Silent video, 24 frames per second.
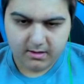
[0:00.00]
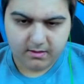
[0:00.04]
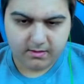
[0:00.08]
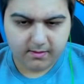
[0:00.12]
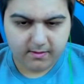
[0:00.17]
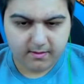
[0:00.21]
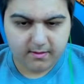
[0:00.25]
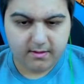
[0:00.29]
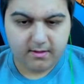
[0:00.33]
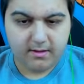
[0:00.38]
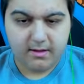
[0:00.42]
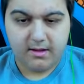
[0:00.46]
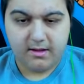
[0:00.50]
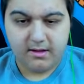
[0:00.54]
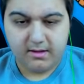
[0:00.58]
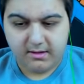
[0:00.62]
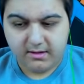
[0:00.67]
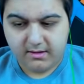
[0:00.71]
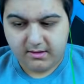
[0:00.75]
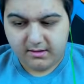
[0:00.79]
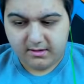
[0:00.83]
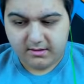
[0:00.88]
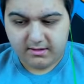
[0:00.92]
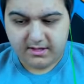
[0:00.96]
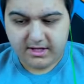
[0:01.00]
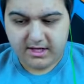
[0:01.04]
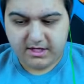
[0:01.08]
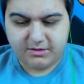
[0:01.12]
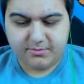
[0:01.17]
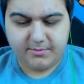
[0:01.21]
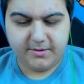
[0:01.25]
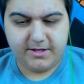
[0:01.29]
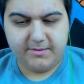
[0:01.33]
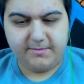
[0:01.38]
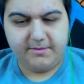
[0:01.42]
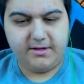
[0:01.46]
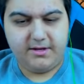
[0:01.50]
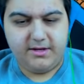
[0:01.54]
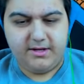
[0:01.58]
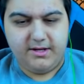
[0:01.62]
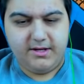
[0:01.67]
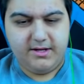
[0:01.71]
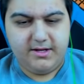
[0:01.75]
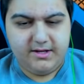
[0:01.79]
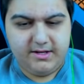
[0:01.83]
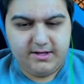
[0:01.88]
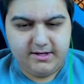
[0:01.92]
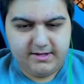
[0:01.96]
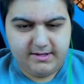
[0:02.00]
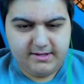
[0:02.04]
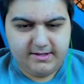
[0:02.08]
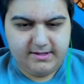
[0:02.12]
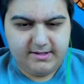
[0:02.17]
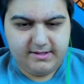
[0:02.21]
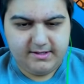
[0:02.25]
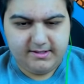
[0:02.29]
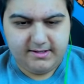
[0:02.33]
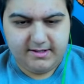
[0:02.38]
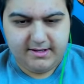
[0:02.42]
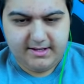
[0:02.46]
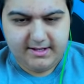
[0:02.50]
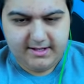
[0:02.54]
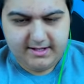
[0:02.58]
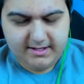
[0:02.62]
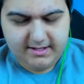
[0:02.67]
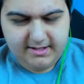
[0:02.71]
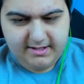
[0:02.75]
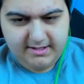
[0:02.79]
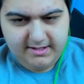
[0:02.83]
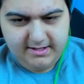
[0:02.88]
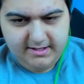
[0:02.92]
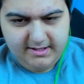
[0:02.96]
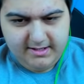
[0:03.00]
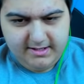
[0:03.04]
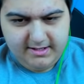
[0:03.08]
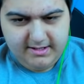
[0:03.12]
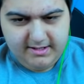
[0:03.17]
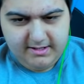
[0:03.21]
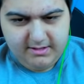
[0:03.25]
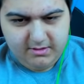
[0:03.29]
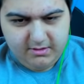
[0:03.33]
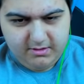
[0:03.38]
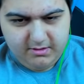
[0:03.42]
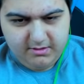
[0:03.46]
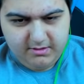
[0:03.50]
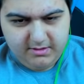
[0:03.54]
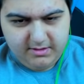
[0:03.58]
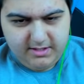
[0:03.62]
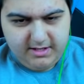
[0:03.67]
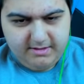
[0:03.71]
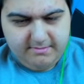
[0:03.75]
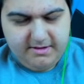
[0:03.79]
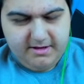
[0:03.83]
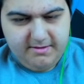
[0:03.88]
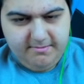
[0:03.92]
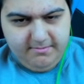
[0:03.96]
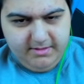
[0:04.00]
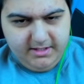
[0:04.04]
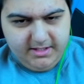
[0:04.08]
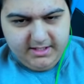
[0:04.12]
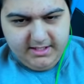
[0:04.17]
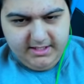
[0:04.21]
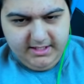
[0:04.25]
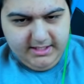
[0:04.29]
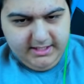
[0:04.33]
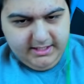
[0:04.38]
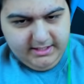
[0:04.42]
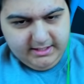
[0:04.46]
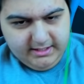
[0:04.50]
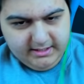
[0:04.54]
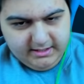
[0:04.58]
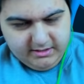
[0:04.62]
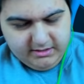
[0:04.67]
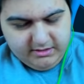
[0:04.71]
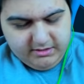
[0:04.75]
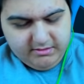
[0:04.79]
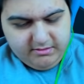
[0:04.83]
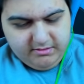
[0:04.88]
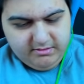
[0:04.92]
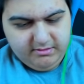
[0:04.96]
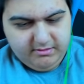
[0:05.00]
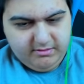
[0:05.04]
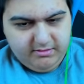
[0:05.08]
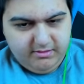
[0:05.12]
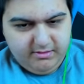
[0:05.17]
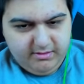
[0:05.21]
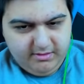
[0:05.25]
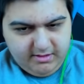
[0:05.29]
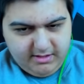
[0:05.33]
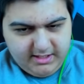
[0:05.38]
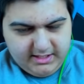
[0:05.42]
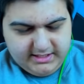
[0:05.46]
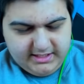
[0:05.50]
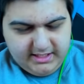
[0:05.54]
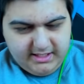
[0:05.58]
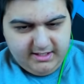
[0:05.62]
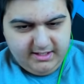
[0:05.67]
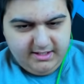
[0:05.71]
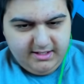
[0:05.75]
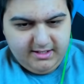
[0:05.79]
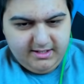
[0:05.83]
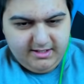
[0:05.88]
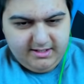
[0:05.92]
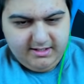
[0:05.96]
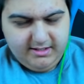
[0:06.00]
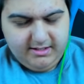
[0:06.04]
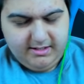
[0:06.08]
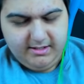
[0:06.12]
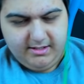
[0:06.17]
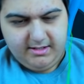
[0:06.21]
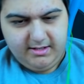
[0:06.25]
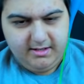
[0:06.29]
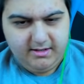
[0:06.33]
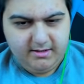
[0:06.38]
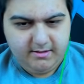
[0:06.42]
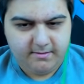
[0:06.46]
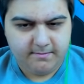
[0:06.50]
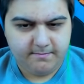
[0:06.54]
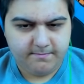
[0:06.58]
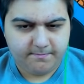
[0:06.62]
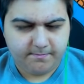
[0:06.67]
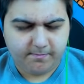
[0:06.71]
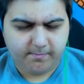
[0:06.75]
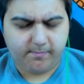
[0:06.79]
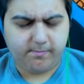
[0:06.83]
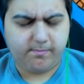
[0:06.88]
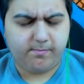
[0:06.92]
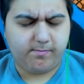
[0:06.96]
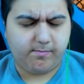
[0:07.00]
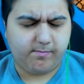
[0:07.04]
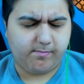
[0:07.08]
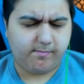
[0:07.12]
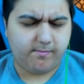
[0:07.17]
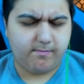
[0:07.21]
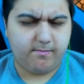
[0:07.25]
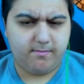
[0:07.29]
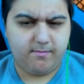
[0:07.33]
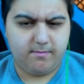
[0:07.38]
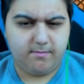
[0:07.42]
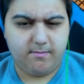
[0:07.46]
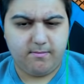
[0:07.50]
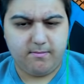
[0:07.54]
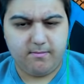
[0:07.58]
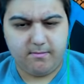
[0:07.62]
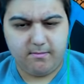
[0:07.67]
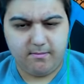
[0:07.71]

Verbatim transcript: Ee, Kaç mermi? beş. Tamam. Ee, Hasan. 6. E, 6 bende